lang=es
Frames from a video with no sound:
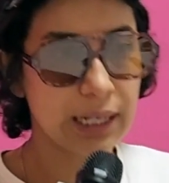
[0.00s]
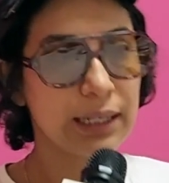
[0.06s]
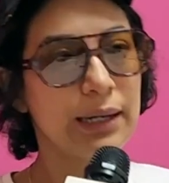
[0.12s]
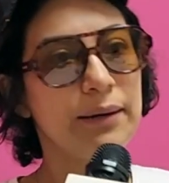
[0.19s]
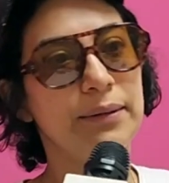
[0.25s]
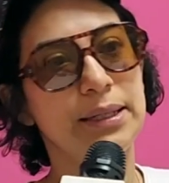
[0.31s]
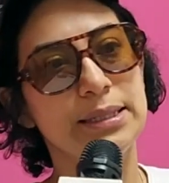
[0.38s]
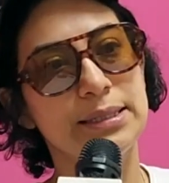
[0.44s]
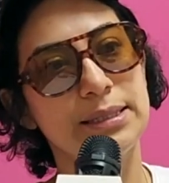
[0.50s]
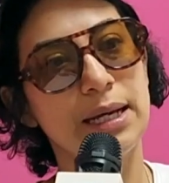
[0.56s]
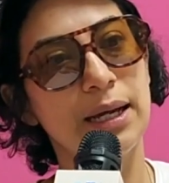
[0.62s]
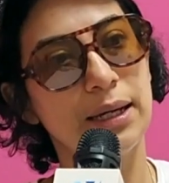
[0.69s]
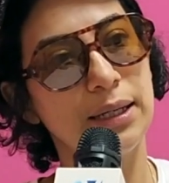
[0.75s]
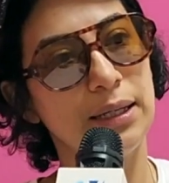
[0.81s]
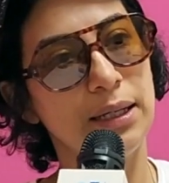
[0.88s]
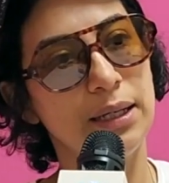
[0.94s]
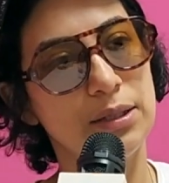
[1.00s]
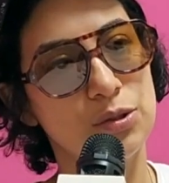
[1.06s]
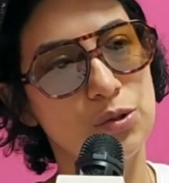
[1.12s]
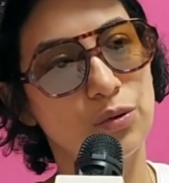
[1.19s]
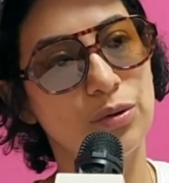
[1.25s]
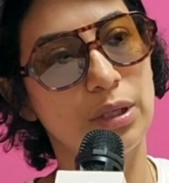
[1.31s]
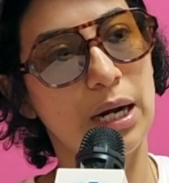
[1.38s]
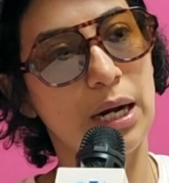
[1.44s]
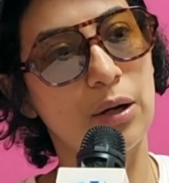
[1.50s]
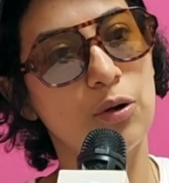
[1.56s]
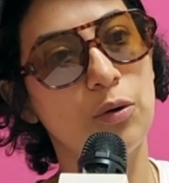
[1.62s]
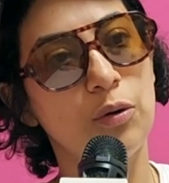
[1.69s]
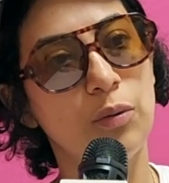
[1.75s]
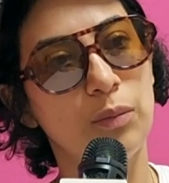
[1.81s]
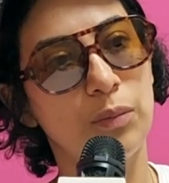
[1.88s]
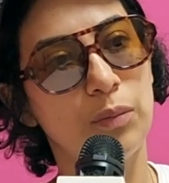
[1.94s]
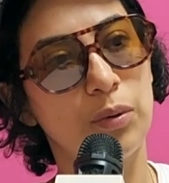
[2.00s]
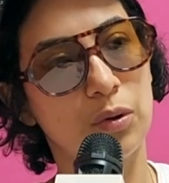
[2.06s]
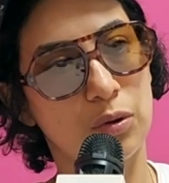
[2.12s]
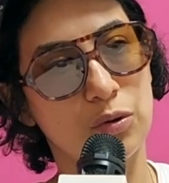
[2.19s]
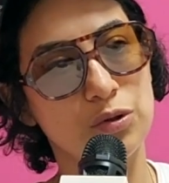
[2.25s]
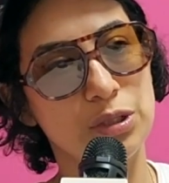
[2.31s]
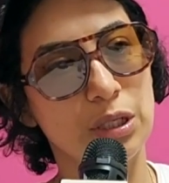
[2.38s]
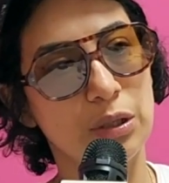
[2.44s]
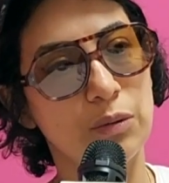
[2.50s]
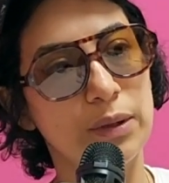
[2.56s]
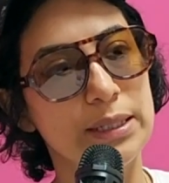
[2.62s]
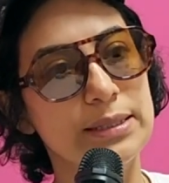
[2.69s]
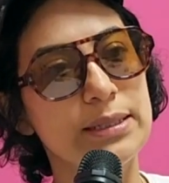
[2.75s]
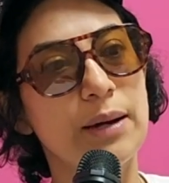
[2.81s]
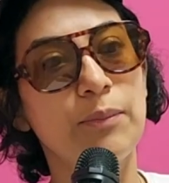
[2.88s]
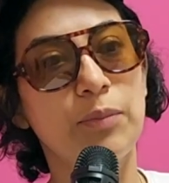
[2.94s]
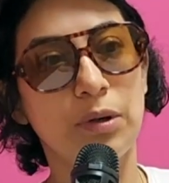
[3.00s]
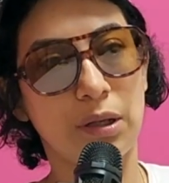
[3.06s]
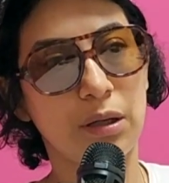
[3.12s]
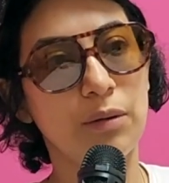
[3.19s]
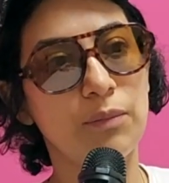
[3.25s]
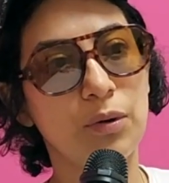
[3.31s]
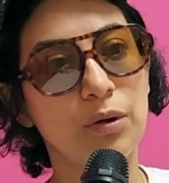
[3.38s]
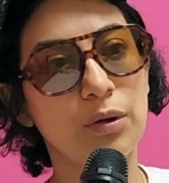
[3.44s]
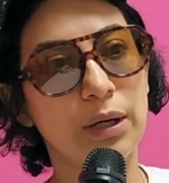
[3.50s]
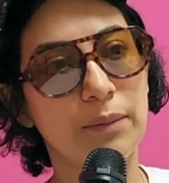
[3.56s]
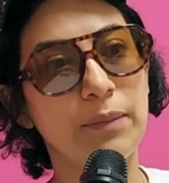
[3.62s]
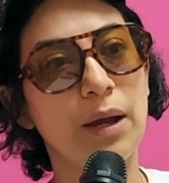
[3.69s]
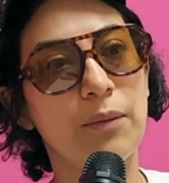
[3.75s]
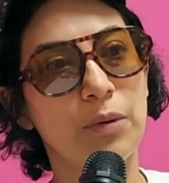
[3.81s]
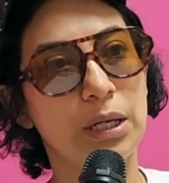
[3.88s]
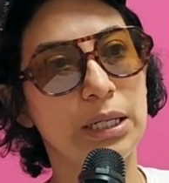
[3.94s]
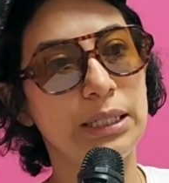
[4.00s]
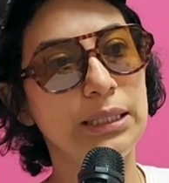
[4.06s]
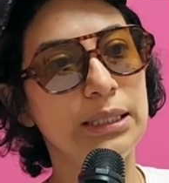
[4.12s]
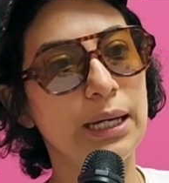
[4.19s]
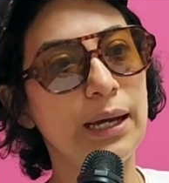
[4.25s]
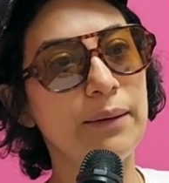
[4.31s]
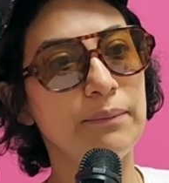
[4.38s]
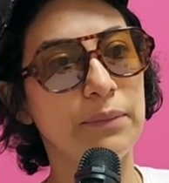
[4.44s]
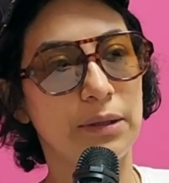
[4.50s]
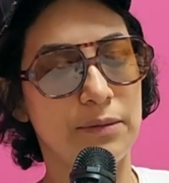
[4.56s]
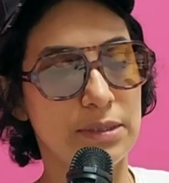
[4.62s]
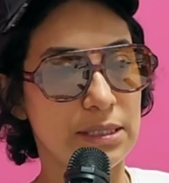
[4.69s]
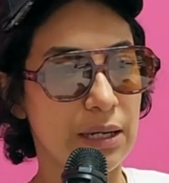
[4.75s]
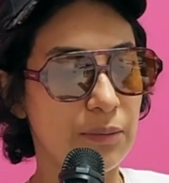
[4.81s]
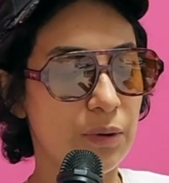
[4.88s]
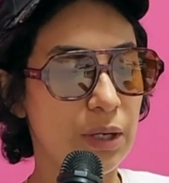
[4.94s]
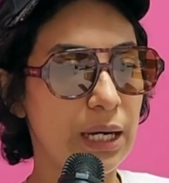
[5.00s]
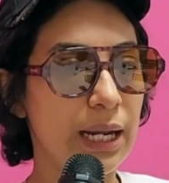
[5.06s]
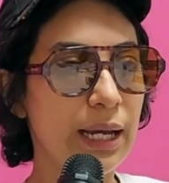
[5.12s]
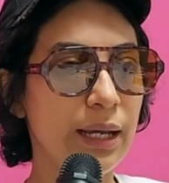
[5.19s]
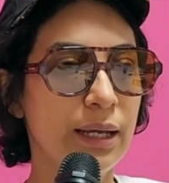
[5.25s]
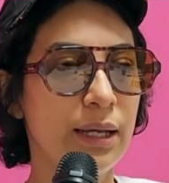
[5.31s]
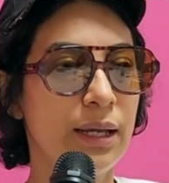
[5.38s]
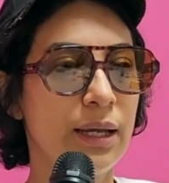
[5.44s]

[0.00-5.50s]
la cabeza y eso trajo por consecuencia, por ejemplo, que mi abuelita, mi bisabuela,